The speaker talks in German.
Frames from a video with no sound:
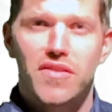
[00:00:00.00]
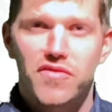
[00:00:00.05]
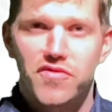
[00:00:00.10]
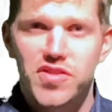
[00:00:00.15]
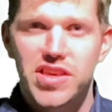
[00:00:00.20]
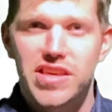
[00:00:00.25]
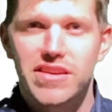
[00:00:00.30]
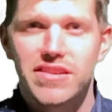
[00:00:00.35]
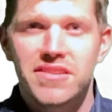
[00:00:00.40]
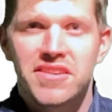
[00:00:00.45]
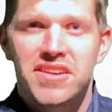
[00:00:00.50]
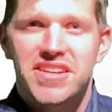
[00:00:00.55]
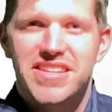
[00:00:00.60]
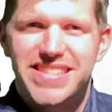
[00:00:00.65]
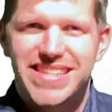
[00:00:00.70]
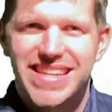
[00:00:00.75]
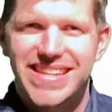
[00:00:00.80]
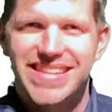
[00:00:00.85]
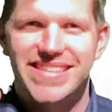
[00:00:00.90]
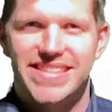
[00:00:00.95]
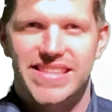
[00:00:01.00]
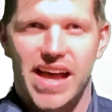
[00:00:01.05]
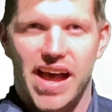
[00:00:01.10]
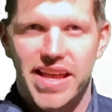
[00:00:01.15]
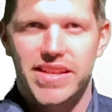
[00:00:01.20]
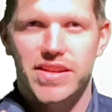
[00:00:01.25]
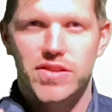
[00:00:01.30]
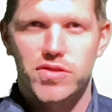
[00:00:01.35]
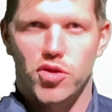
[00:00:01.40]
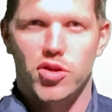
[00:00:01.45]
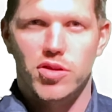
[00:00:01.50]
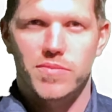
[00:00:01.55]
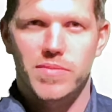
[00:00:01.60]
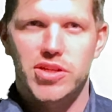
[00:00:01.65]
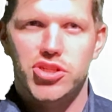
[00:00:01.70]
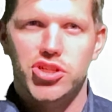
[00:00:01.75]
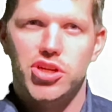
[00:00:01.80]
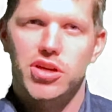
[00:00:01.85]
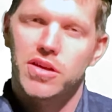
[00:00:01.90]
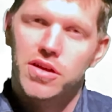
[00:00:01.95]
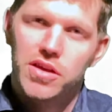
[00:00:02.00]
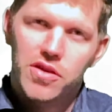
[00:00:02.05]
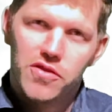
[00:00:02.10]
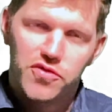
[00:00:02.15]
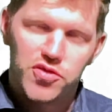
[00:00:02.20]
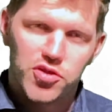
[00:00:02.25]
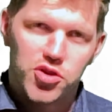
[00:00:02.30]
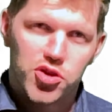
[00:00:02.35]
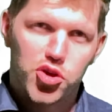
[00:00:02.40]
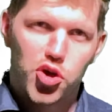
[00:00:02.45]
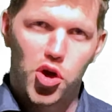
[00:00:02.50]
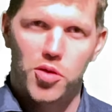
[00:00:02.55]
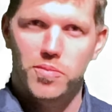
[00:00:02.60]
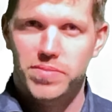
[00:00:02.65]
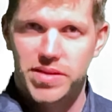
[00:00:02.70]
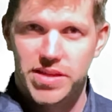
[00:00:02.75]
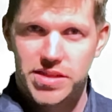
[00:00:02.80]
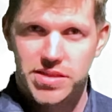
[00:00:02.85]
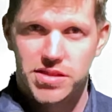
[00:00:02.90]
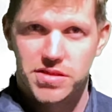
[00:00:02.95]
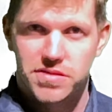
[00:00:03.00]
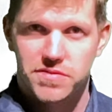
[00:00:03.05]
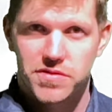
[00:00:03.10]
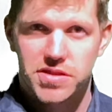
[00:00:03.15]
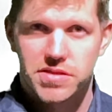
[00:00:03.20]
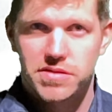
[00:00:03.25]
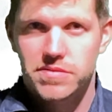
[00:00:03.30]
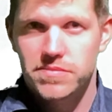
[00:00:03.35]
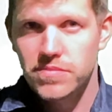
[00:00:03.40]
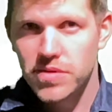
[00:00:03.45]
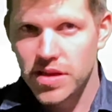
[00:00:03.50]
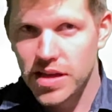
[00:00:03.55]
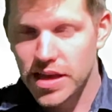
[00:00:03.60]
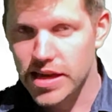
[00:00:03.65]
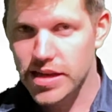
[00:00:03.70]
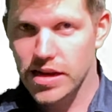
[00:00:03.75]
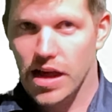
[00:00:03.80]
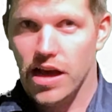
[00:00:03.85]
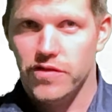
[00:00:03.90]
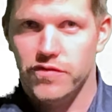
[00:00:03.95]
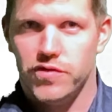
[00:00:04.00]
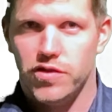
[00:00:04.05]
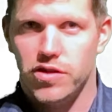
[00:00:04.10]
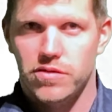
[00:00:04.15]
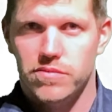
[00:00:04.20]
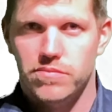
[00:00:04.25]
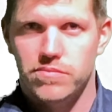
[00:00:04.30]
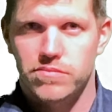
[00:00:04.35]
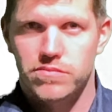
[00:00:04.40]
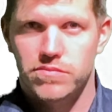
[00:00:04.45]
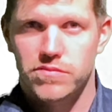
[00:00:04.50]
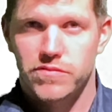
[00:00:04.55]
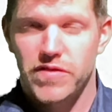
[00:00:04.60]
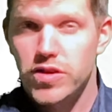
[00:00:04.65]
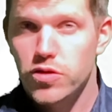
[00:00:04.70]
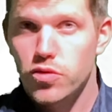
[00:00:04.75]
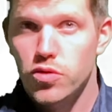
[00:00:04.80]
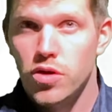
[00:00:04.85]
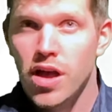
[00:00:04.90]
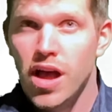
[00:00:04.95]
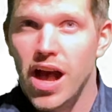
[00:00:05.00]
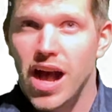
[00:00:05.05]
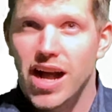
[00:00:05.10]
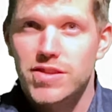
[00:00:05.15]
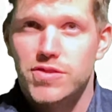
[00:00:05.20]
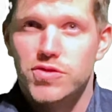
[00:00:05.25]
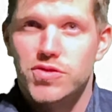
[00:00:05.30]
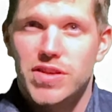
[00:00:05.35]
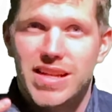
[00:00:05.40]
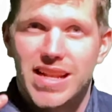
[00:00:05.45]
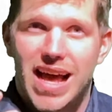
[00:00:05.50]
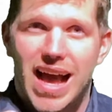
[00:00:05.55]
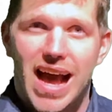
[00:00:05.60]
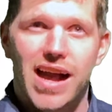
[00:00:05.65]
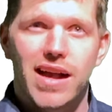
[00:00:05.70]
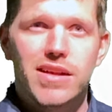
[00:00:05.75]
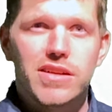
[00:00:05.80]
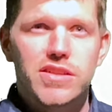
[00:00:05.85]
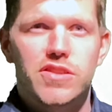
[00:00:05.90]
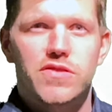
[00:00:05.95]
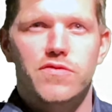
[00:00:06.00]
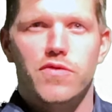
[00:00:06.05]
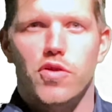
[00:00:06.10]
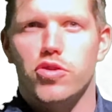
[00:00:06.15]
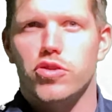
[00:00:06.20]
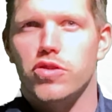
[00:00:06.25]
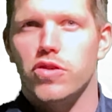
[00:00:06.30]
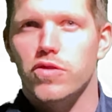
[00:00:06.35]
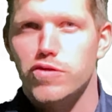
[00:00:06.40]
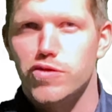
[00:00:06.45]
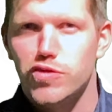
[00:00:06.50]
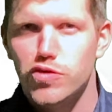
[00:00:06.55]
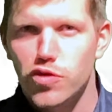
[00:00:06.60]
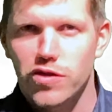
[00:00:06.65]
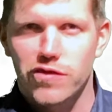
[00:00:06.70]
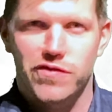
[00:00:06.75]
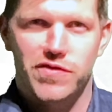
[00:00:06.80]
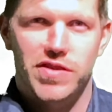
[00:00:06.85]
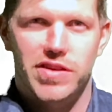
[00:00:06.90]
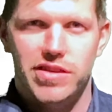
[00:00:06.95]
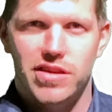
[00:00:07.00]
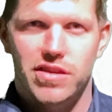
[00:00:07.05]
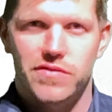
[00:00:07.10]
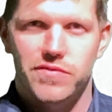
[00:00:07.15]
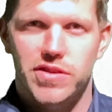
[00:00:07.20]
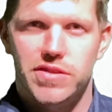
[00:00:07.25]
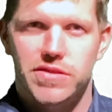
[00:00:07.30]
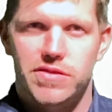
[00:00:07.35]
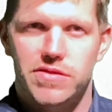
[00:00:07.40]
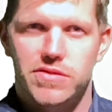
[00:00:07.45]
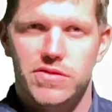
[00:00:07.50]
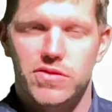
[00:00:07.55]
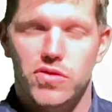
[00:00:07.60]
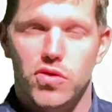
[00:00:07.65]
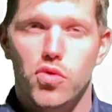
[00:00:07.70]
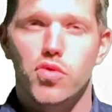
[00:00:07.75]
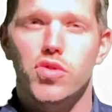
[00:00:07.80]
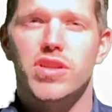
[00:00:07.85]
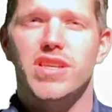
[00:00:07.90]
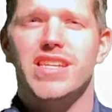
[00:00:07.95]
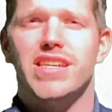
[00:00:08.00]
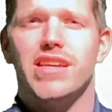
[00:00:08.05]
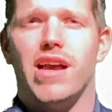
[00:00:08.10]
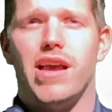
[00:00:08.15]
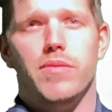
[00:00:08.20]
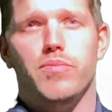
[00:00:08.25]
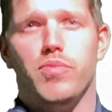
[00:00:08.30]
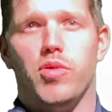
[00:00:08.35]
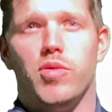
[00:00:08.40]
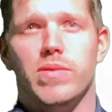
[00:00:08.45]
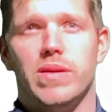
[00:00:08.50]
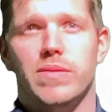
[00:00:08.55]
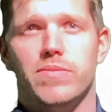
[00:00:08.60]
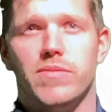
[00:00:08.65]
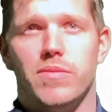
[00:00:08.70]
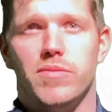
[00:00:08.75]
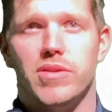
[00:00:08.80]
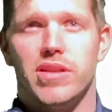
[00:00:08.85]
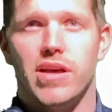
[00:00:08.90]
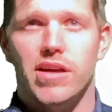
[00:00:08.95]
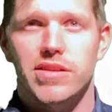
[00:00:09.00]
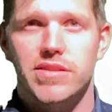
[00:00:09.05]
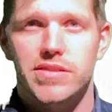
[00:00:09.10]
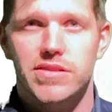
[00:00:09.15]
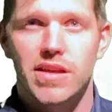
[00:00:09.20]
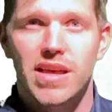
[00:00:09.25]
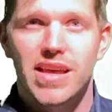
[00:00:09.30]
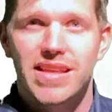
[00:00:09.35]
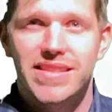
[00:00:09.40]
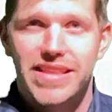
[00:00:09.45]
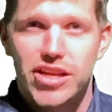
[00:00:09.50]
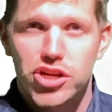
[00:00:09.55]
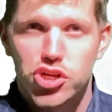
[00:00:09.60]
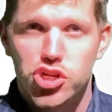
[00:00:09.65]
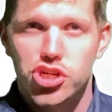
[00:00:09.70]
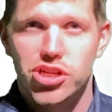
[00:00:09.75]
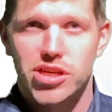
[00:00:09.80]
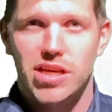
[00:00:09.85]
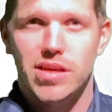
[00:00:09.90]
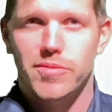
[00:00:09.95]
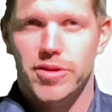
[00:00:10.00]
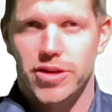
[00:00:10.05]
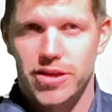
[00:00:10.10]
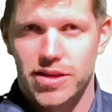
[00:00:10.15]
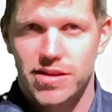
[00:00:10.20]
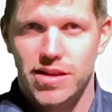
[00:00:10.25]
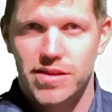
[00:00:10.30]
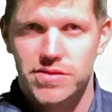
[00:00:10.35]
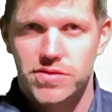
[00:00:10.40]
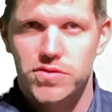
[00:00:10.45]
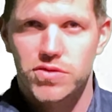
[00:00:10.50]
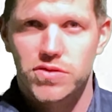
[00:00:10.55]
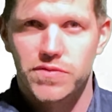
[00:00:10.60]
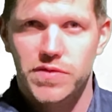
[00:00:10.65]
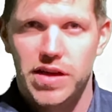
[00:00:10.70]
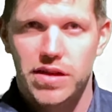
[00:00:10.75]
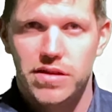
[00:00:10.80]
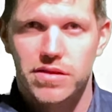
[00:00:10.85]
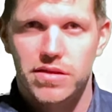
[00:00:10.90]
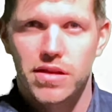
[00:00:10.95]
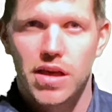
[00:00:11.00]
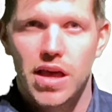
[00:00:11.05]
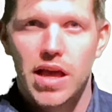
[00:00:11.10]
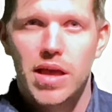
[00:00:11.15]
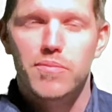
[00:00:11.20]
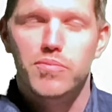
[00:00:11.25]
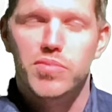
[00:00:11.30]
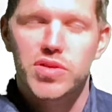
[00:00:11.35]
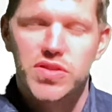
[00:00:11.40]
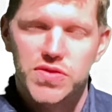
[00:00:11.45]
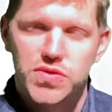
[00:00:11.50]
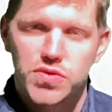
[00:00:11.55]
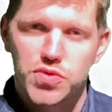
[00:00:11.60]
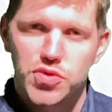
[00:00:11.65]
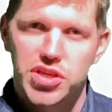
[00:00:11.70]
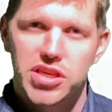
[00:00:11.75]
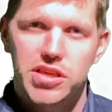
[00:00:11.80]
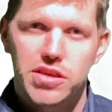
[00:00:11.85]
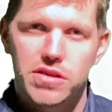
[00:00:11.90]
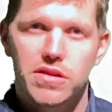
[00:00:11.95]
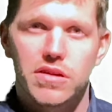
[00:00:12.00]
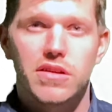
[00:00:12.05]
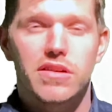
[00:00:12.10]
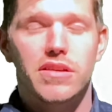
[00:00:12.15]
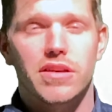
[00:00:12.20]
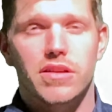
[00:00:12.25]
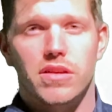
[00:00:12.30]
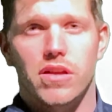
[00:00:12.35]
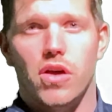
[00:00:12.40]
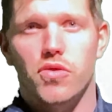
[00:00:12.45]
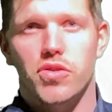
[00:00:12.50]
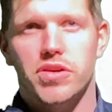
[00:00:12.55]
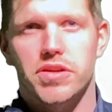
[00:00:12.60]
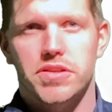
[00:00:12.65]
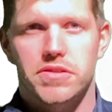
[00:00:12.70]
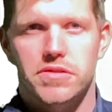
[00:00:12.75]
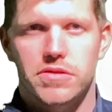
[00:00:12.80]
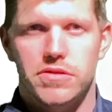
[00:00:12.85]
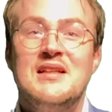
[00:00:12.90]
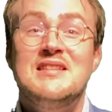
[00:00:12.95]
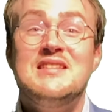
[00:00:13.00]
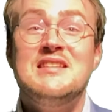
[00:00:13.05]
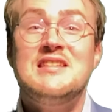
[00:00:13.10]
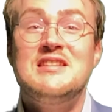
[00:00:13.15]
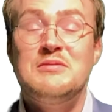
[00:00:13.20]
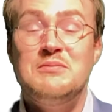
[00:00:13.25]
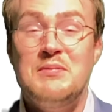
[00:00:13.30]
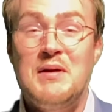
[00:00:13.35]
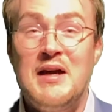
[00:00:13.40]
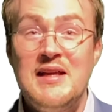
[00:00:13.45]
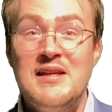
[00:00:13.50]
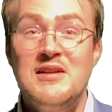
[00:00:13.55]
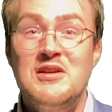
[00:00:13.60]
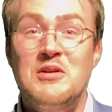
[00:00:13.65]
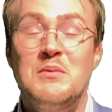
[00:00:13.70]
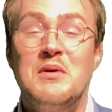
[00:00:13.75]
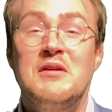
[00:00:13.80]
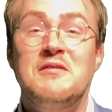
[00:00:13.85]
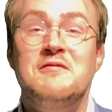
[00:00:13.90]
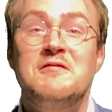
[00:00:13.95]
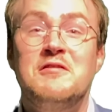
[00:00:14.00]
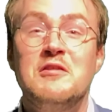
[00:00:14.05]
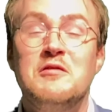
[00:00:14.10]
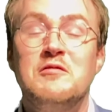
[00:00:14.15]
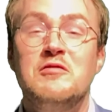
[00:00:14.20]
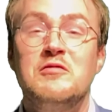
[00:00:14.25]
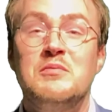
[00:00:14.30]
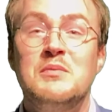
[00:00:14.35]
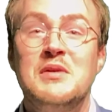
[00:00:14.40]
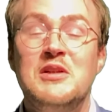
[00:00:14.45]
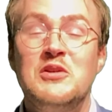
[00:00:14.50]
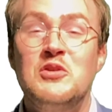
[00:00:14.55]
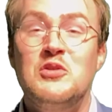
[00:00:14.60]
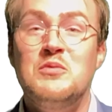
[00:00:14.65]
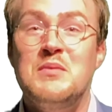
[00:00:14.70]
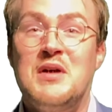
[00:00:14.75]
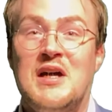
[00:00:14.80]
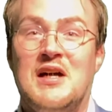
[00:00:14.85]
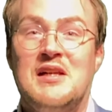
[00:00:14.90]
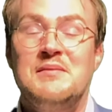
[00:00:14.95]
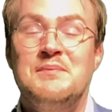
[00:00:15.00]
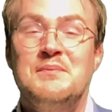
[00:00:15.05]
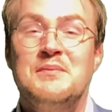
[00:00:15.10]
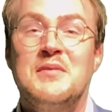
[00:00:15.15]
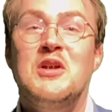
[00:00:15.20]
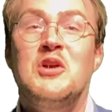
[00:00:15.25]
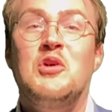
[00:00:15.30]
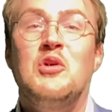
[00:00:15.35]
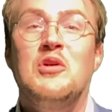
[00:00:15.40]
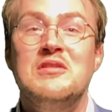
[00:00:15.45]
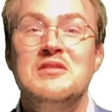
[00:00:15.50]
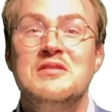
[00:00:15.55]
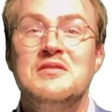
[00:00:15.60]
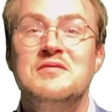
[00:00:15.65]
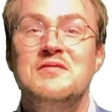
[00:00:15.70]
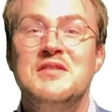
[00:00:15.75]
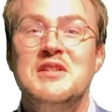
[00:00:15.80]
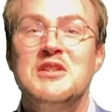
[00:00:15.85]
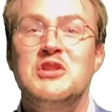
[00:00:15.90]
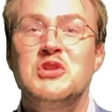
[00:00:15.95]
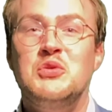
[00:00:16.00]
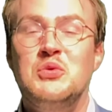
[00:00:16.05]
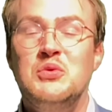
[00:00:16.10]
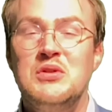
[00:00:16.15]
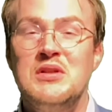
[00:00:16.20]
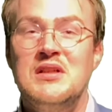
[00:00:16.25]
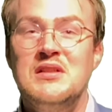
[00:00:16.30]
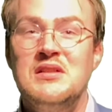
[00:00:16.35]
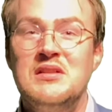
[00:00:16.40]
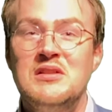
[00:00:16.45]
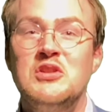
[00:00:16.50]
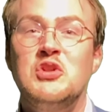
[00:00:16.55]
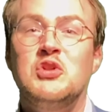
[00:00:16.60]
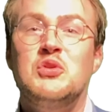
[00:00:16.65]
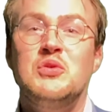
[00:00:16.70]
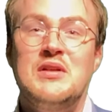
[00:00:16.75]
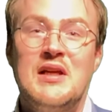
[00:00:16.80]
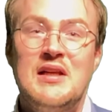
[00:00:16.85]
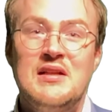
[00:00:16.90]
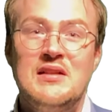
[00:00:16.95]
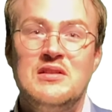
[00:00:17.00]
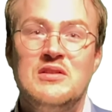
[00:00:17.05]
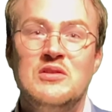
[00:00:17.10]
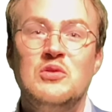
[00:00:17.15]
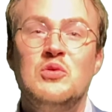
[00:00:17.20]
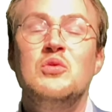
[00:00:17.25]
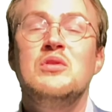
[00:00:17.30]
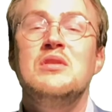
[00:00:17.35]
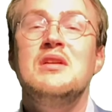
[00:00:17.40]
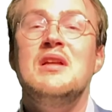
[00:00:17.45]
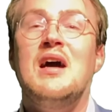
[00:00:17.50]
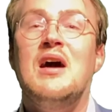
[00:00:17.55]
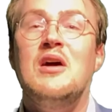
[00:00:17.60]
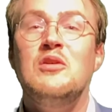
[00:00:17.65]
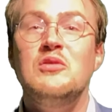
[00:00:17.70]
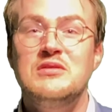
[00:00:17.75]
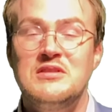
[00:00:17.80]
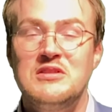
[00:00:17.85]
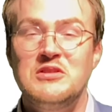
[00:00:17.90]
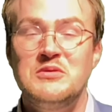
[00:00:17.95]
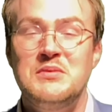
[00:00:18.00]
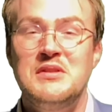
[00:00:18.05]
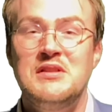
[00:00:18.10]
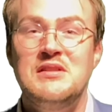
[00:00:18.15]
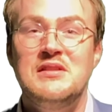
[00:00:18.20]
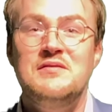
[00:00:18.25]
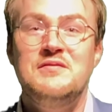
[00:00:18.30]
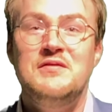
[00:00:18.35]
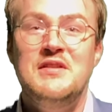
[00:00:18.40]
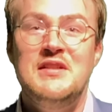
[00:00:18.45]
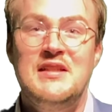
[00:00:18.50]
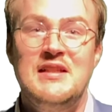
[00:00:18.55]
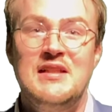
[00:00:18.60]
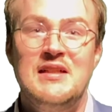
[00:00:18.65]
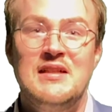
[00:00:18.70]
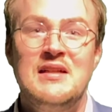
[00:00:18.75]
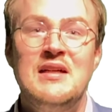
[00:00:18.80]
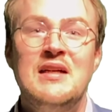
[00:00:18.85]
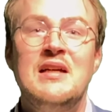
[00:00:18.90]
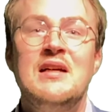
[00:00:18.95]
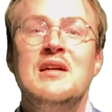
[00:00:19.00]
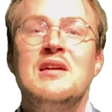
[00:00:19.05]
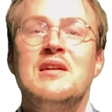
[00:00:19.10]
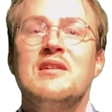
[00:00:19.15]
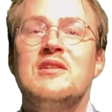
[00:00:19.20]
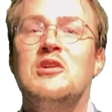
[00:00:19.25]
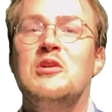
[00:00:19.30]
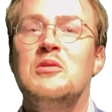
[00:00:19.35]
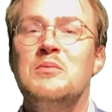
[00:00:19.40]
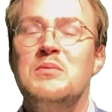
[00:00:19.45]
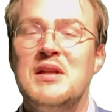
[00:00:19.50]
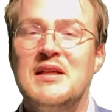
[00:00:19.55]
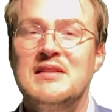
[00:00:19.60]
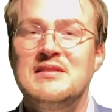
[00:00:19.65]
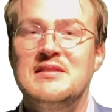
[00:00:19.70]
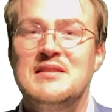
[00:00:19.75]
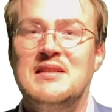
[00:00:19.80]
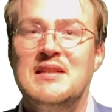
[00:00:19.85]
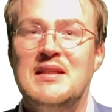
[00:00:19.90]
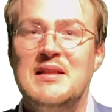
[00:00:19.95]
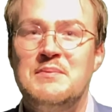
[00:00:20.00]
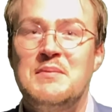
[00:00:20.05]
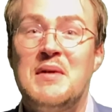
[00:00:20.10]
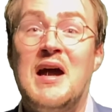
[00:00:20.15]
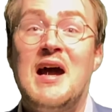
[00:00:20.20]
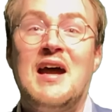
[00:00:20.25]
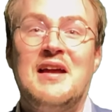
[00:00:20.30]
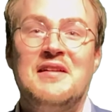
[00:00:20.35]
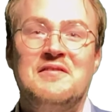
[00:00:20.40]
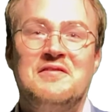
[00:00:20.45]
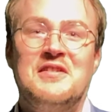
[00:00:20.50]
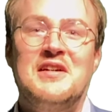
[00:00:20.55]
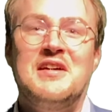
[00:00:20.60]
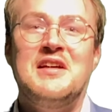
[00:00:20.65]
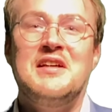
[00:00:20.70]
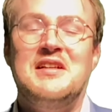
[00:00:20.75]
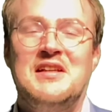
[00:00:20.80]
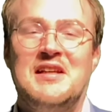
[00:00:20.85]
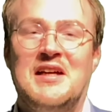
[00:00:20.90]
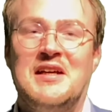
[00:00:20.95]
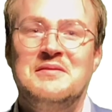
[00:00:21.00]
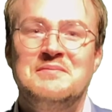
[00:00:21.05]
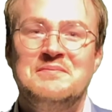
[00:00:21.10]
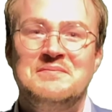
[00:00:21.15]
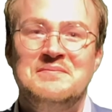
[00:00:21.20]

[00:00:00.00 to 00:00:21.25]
Wir sind deine Dolmetscher für komplexes Wissen in einfach. Wenn du also deine Angst vor Klausuren verlieren willst und kein Problem damit hast, der Streber der Klasse zu werden, bist du hier genau richtig. 2,5 Millionen Mark konnten wir Schülern, Studenten und Auszubildenden wie dir komplexe Themen einfach erklären.